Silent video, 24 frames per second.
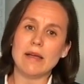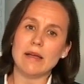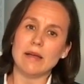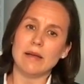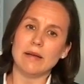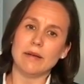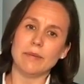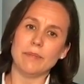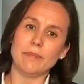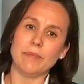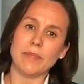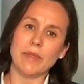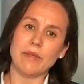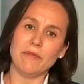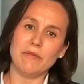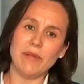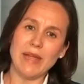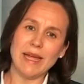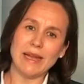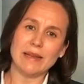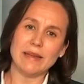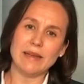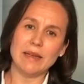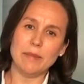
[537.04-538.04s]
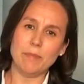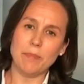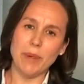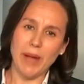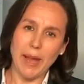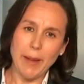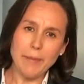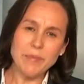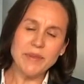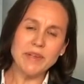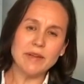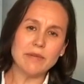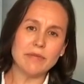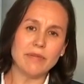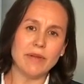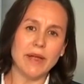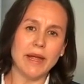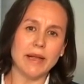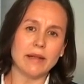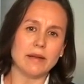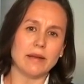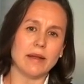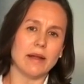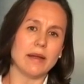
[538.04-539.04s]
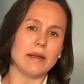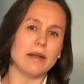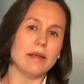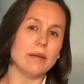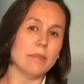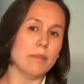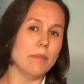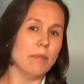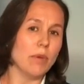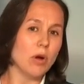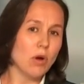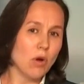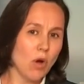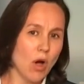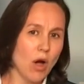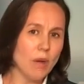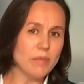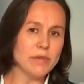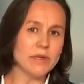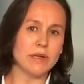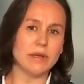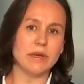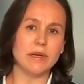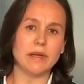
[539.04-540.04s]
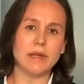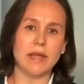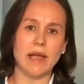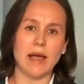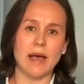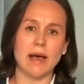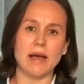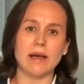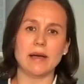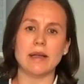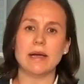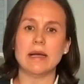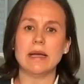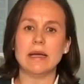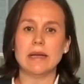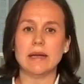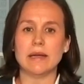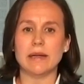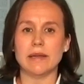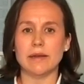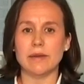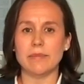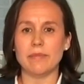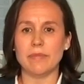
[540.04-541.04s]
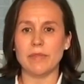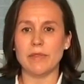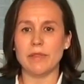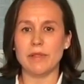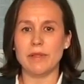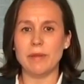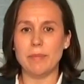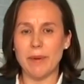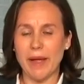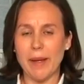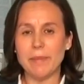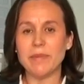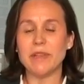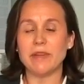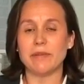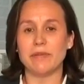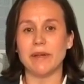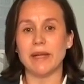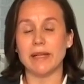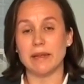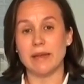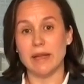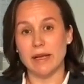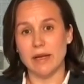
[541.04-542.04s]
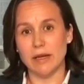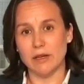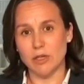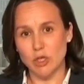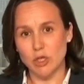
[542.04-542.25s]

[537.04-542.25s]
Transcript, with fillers: ähm, werden die Bremseffekte dann im kommenden Jahr, ähm, die Bremseffekte der